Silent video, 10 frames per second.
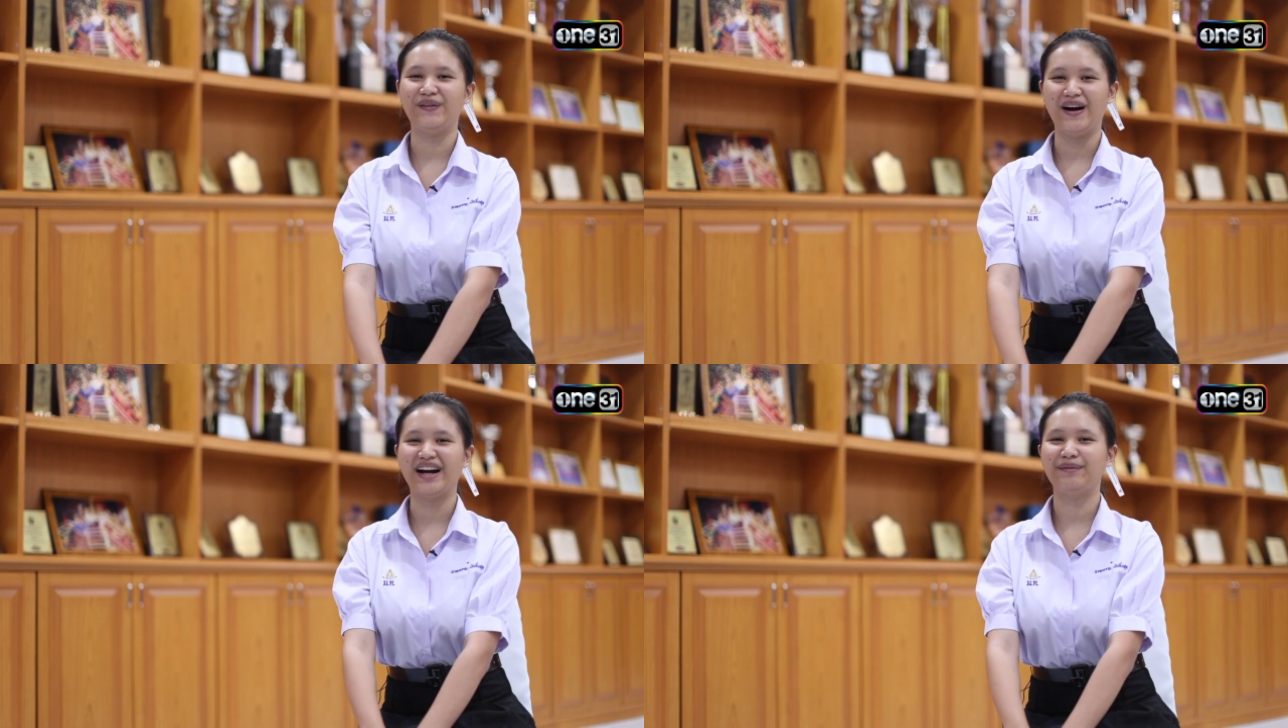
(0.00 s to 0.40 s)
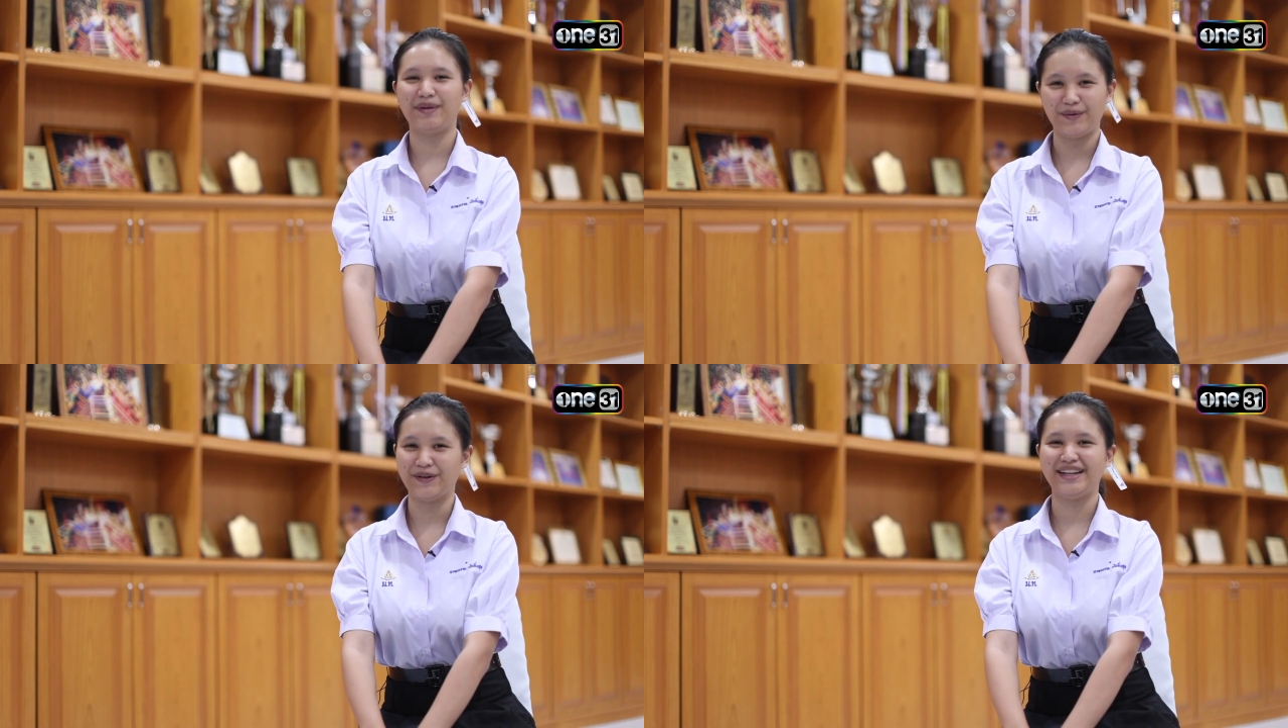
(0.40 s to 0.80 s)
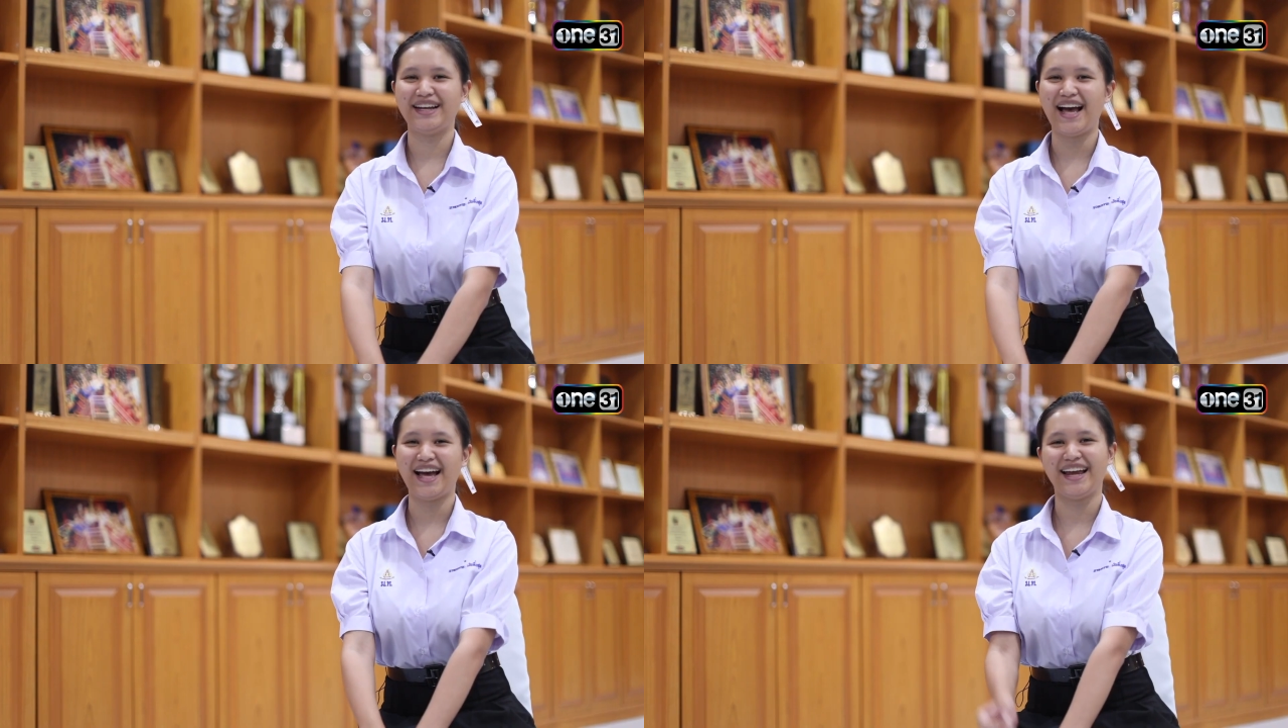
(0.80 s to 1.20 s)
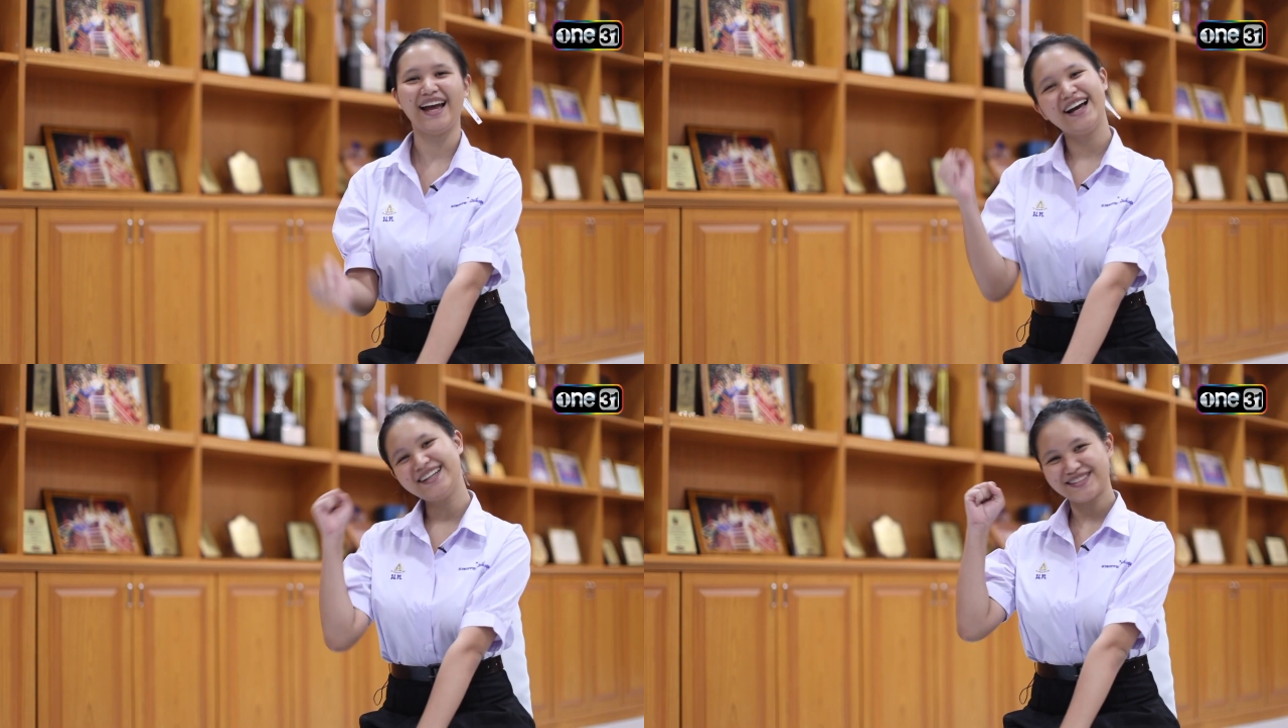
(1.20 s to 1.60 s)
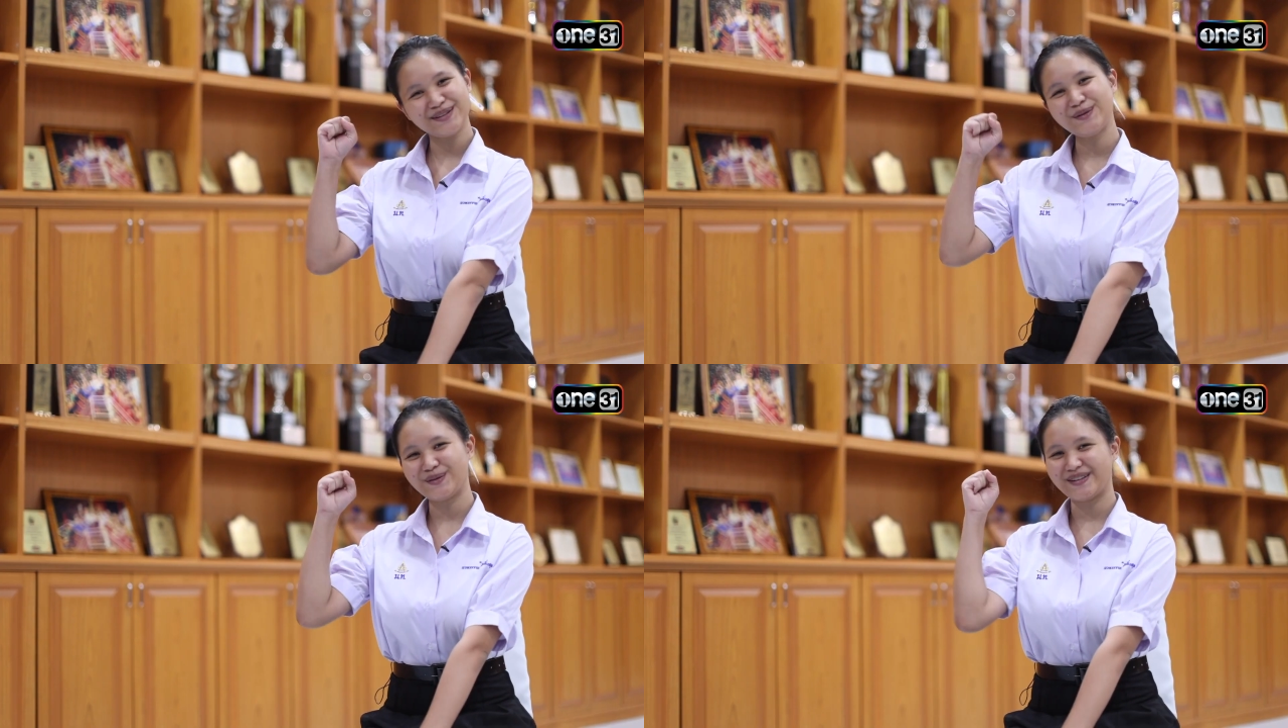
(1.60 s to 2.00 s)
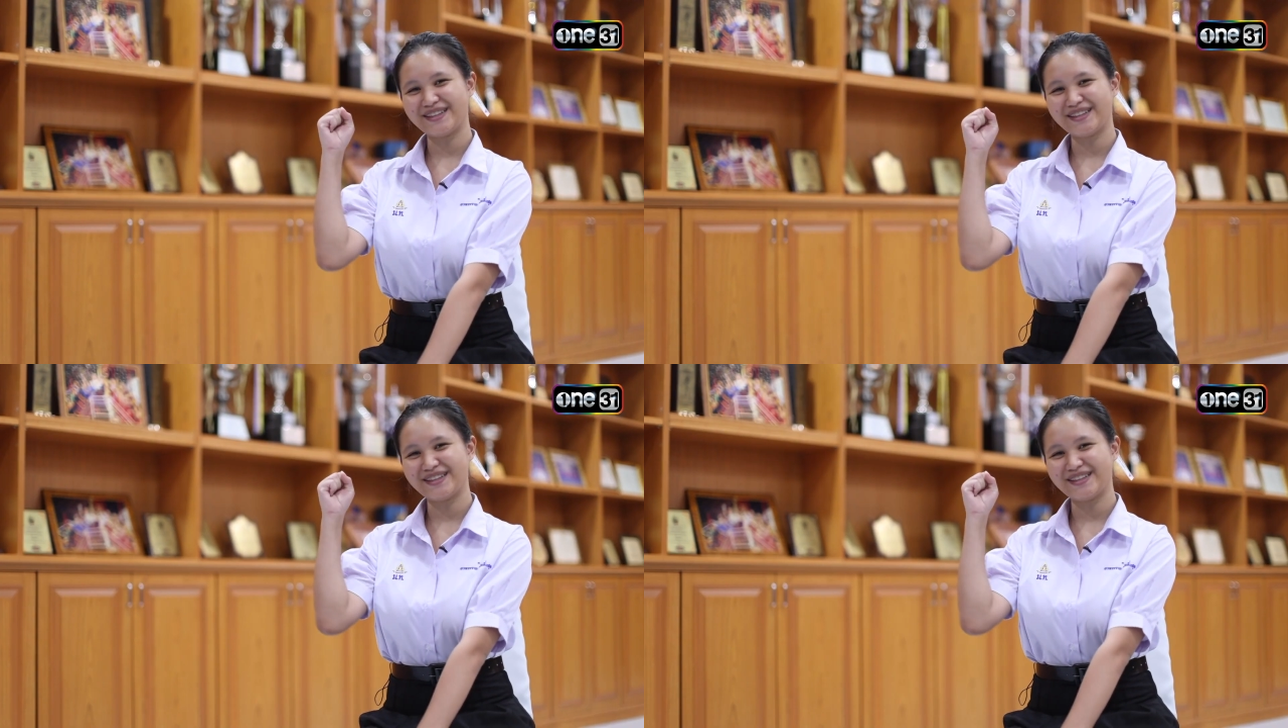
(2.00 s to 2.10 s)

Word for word: หนูเอาเงินมาปลดหนี้ให้ สู้